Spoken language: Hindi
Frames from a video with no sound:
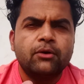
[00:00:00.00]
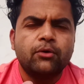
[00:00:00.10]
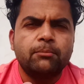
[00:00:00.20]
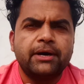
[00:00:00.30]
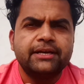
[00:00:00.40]

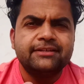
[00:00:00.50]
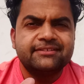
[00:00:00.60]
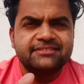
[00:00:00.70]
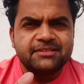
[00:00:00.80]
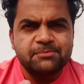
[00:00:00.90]
और भाई
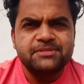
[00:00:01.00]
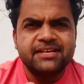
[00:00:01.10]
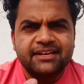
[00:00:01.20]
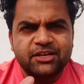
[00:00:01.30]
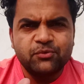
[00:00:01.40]

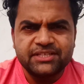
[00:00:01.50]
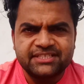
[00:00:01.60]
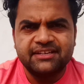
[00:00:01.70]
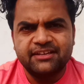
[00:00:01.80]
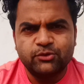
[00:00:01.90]
सबसे
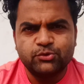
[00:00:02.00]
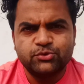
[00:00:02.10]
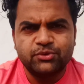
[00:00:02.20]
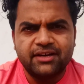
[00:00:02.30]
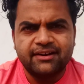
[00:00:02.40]
रिक्वेस्ट है
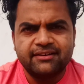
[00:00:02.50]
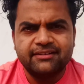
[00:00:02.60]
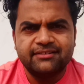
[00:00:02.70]
दोस्तों यार